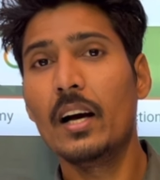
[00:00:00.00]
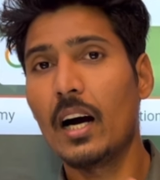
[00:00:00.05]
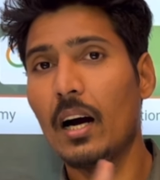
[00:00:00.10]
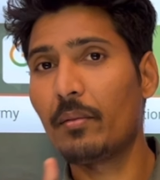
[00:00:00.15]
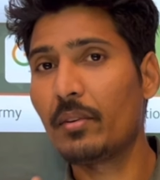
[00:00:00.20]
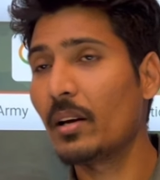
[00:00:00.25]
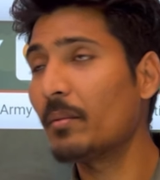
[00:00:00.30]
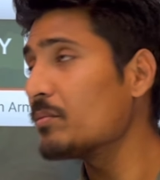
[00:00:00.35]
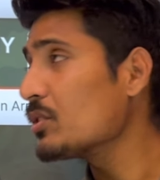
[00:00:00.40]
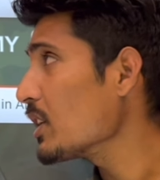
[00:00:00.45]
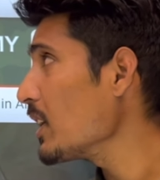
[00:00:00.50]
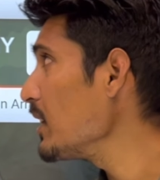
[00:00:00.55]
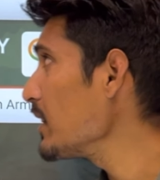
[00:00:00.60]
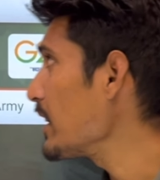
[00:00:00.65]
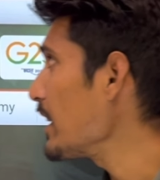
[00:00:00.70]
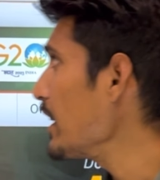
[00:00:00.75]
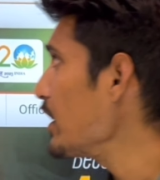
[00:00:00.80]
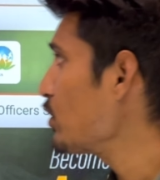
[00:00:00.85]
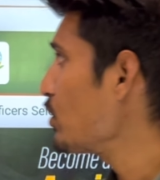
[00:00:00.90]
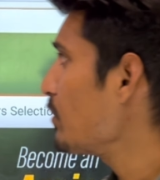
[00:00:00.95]
अभी हम
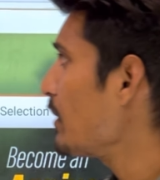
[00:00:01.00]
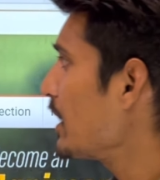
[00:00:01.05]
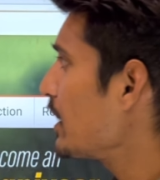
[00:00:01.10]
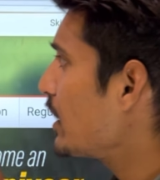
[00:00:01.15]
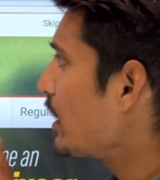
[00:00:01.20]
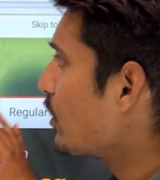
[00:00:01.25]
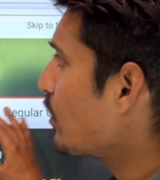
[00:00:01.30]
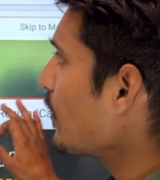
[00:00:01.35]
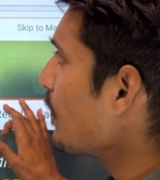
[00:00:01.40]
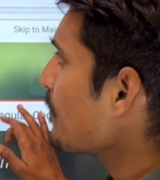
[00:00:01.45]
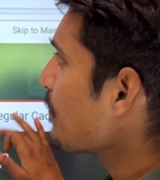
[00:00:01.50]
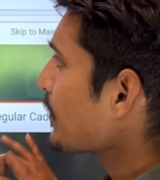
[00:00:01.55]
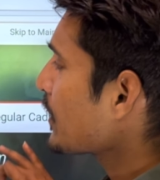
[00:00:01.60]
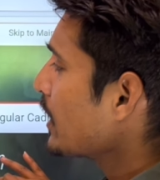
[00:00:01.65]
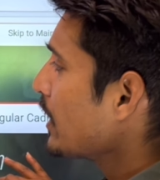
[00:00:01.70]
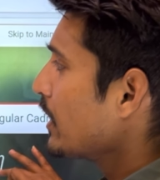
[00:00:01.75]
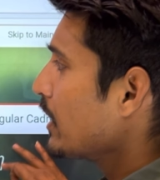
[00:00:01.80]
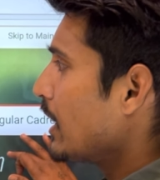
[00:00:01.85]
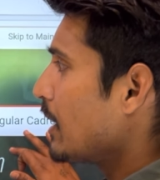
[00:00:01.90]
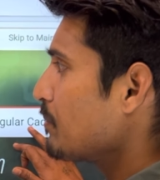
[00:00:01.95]
चलते हैं तो भाई देखो
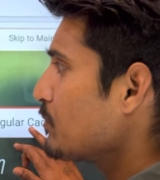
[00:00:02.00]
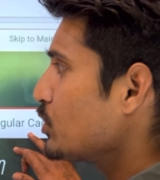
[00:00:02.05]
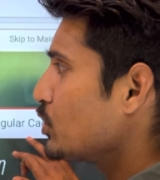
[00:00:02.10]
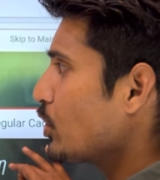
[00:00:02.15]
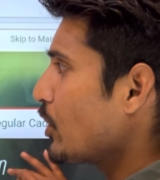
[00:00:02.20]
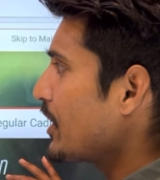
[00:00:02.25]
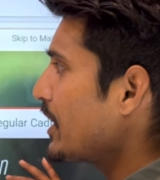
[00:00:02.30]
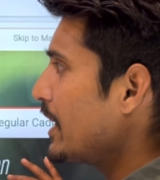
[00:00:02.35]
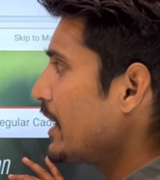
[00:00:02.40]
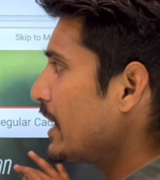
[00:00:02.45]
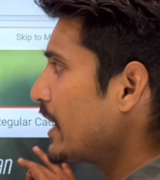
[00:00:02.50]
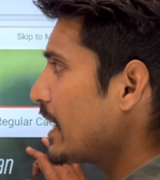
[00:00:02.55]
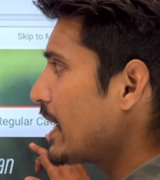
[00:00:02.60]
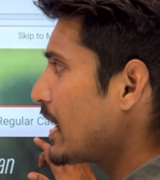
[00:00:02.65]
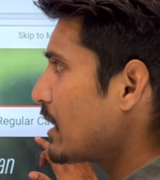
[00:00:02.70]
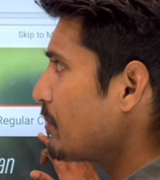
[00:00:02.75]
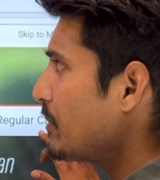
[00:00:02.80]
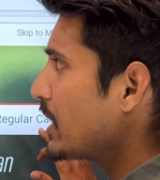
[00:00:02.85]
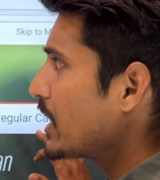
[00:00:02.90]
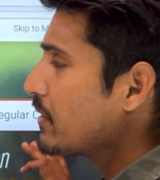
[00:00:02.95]
हम ज्वाइन इंडियन
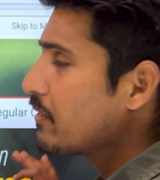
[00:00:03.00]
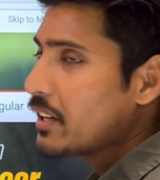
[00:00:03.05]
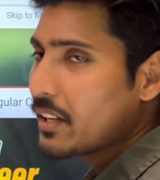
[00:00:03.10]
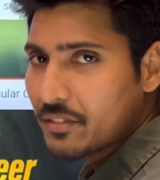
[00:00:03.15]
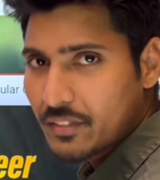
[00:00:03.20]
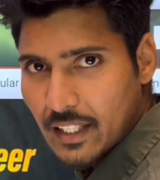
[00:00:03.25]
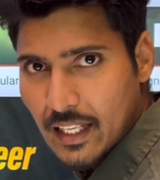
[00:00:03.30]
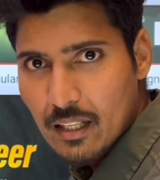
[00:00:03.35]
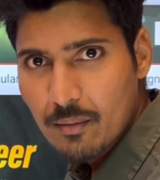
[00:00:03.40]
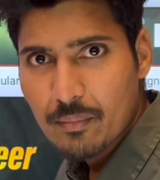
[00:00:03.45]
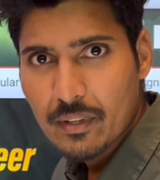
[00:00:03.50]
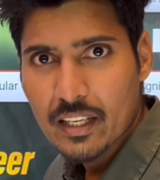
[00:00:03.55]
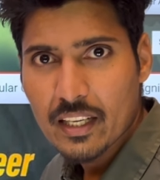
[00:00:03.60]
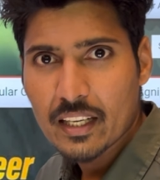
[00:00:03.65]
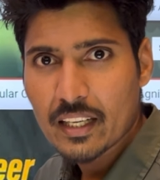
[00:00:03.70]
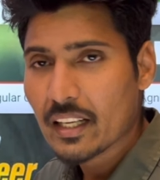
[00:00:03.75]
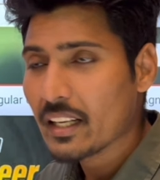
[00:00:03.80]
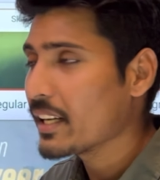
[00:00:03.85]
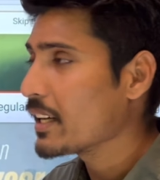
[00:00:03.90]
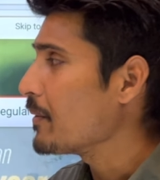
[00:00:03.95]
आर्मी की वेबसाइट पर
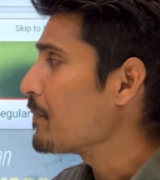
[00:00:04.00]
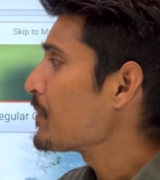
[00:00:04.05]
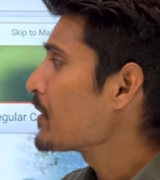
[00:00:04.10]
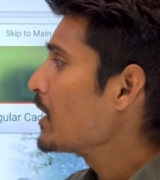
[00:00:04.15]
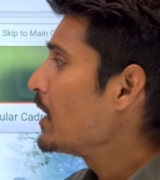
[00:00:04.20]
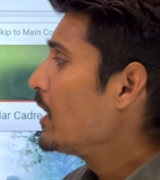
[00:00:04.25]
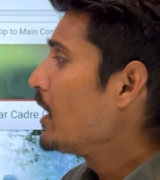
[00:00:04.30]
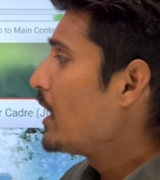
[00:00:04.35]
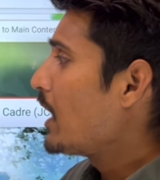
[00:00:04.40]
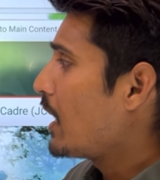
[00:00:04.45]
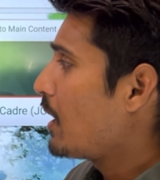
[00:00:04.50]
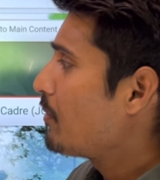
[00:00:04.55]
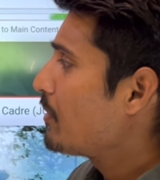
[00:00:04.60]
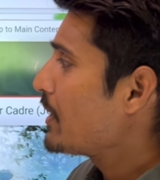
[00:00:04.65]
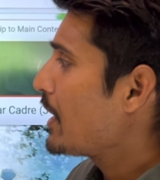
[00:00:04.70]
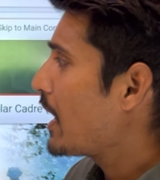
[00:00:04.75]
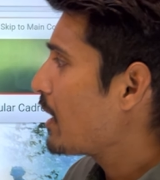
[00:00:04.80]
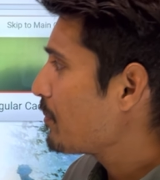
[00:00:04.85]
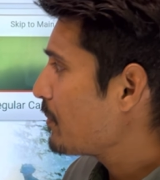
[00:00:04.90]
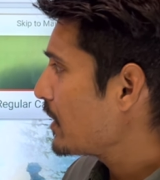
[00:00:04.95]
हैं ठीक है अब
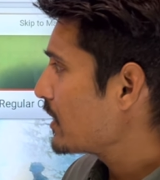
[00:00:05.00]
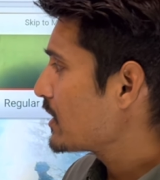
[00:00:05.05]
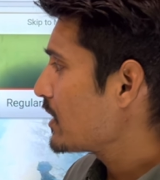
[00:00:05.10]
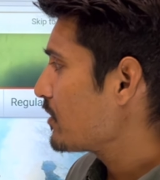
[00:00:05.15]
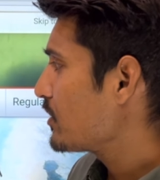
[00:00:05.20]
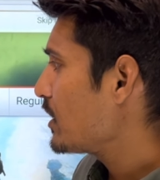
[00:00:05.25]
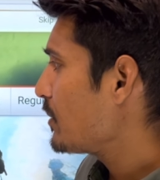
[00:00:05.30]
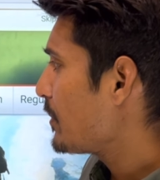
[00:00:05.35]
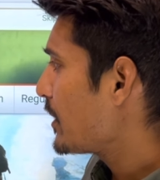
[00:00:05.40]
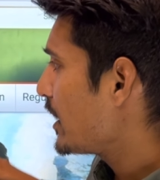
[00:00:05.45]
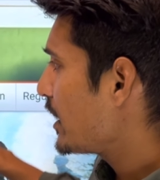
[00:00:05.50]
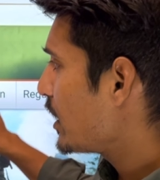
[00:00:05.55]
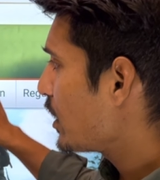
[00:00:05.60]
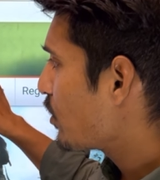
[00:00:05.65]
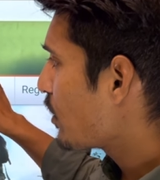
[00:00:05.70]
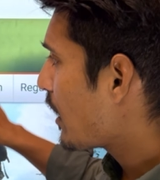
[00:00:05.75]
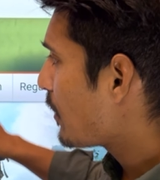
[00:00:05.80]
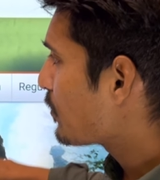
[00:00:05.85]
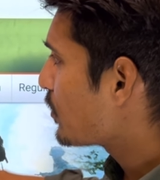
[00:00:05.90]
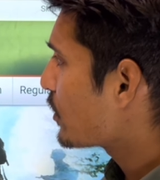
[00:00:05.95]
यहाँ पर सबसे पहले
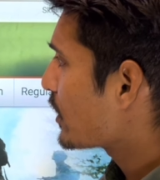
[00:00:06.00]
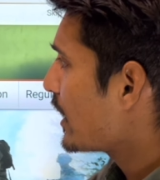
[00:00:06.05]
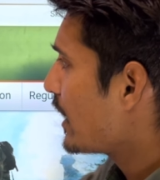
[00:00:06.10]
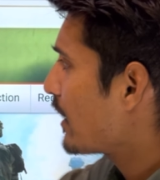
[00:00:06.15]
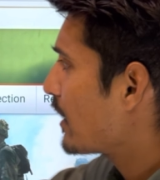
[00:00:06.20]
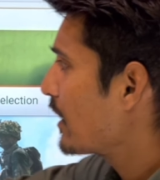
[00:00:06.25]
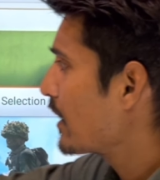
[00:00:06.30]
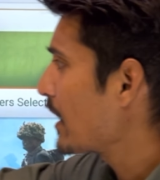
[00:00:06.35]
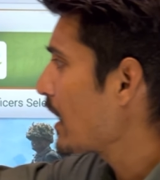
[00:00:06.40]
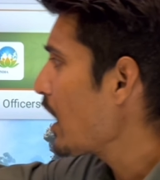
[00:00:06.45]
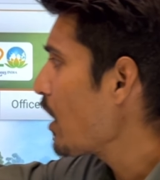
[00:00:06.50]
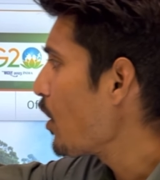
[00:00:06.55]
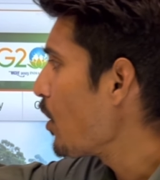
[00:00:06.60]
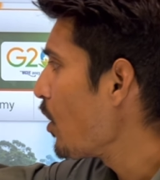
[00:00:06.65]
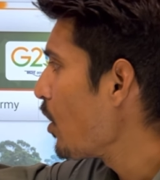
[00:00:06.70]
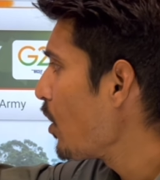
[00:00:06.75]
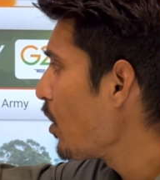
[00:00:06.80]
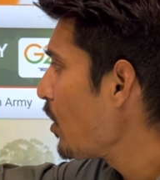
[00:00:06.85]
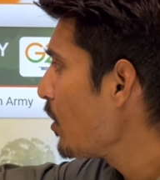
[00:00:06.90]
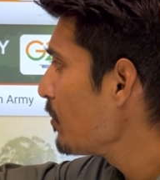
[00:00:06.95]
देखो आपको क्या करना
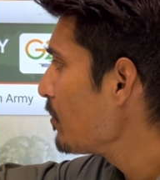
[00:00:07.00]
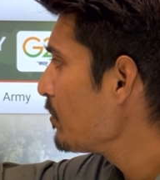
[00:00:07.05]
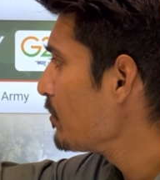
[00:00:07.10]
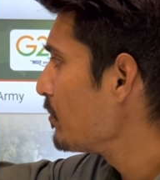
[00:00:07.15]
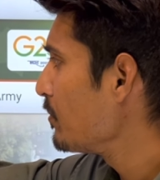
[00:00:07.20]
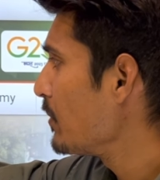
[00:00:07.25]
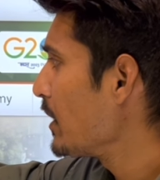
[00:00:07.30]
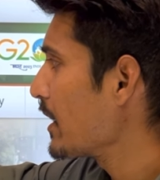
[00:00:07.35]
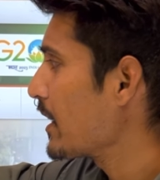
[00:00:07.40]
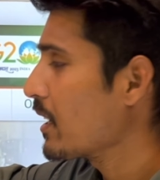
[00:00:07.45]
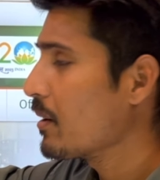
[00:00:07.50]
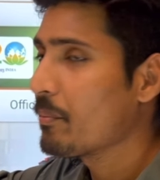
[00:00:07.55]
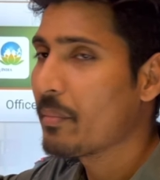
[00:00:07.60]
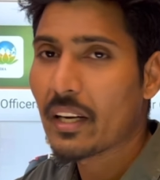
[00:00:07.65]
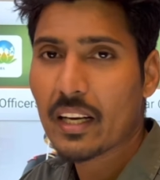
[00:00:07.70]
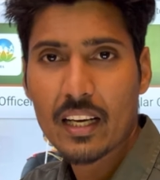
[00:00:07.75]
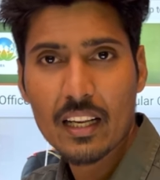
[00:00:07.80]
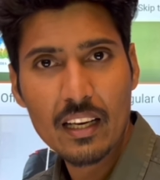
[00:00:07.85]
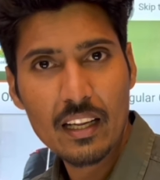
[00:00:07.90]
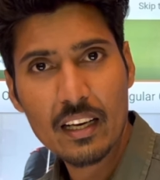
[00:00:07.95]
होम बटन
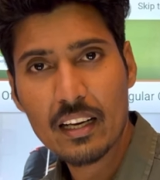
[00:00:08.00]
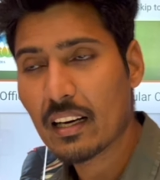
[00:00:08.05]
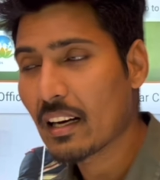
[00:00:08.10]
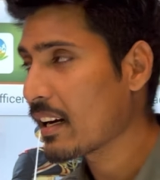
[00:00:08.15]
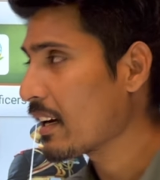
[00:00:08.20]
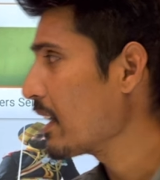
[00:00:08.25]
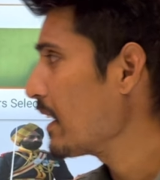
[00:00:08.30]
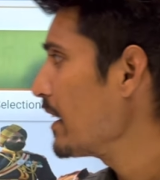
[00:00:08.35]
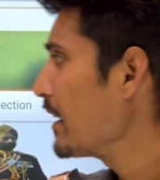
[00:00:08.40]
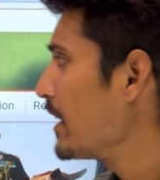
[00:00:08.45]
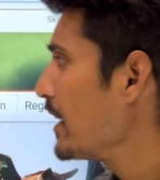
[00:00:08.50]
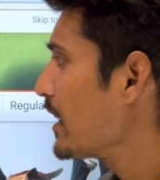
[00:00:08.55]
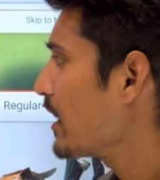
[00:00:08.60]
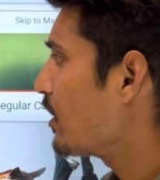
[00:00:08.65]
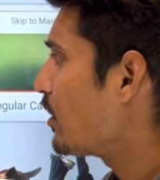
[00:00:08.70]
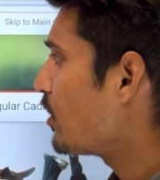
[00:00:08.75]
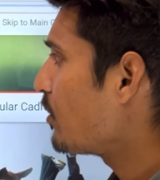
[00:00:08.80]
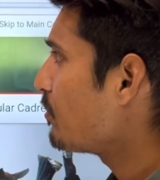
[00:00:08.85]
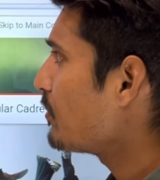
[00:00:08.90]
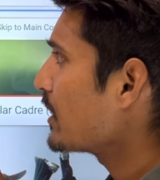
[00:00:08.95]
पे क्लिक करना ठीक है
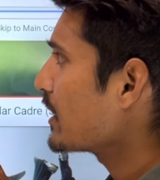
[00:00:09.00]
होम